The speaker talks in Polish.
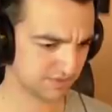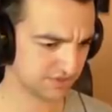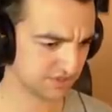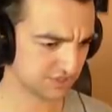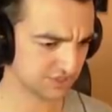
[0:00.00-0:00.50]

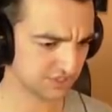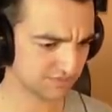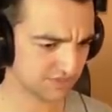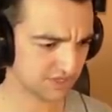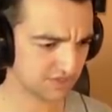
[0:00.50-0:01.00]
Brytyjczykiem
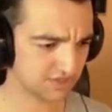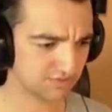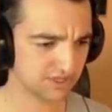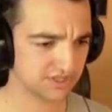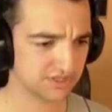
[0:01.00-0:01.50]
da się
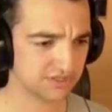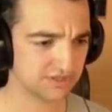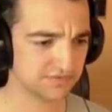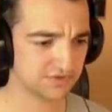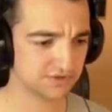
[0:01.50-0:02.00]
ładnie
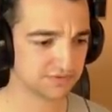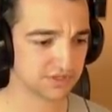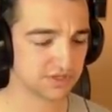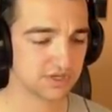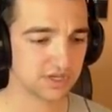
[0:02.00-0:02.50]

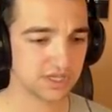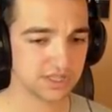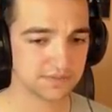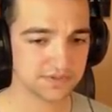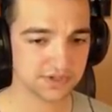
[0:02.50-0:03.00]
driftować. Ja
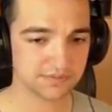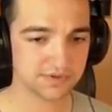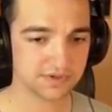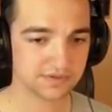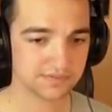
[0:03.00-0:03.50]
jestem sam
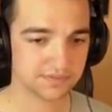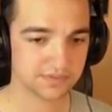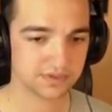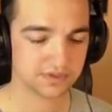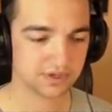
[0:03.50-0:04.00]

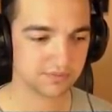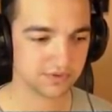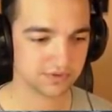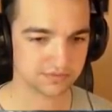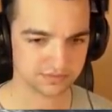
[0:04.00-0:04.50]
e,
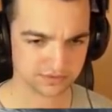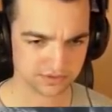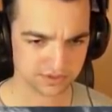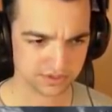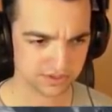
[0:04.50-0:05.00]
jakby
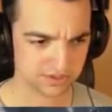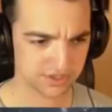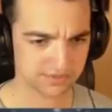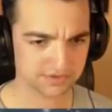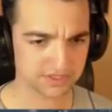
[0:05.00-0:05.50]

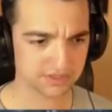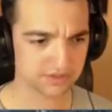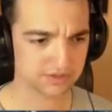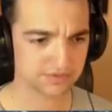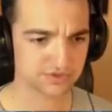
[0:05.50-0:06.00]
ciekawy
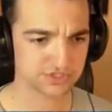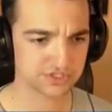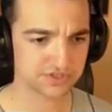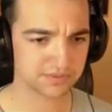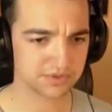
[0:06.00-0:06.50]
tego.
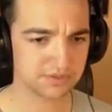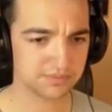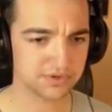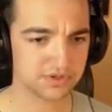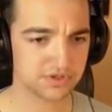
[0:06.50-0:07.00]
Troszeczkę sobie nim
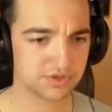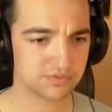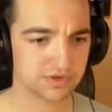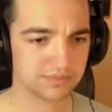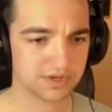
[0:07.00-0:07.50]

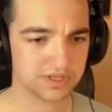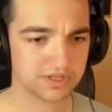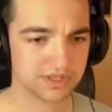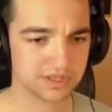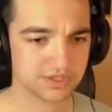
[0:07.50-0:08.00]
pojeździłem, ale
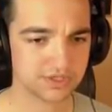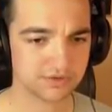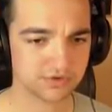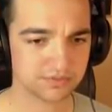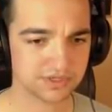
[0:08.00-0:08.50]
na skrzyni
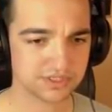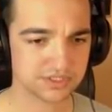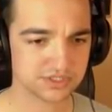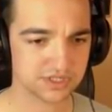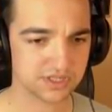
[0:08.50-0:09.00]

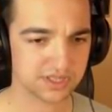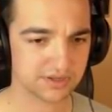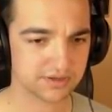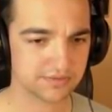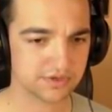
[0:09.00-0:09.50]
automatycznej
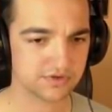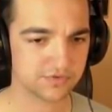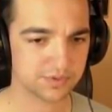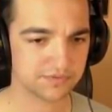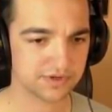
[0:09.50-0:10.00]
starałem się go
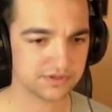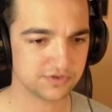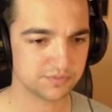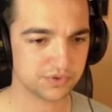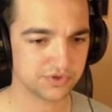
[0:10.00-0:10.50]
wprowadzić
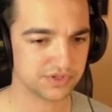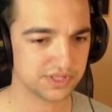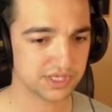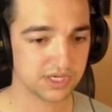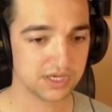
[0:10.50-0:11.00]
w poślizg
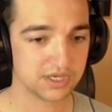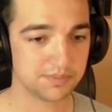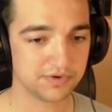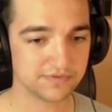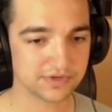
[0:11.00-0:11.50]
i
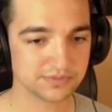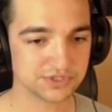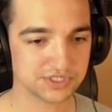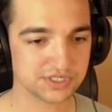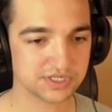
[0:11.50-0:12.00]
powiem wam,
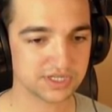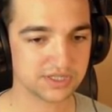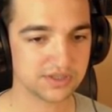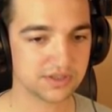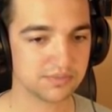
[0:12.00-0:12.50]
że
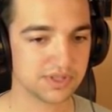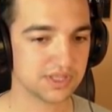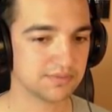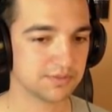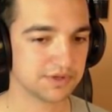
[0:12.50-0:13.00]
radzi sobie z
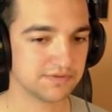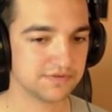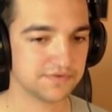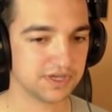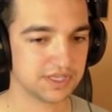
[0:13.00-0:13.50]
tym naprawdę
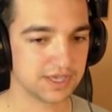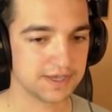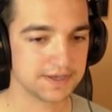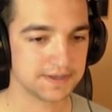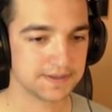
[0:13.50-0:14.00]
fajnie.
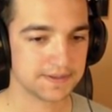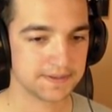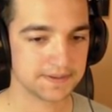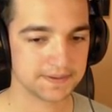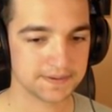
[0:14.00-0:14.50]

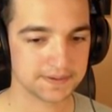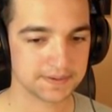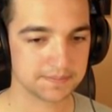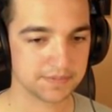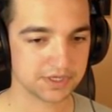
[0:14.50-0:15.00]
mec.
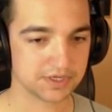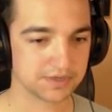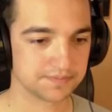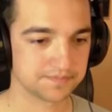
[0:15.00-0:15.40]
Ehm, myk.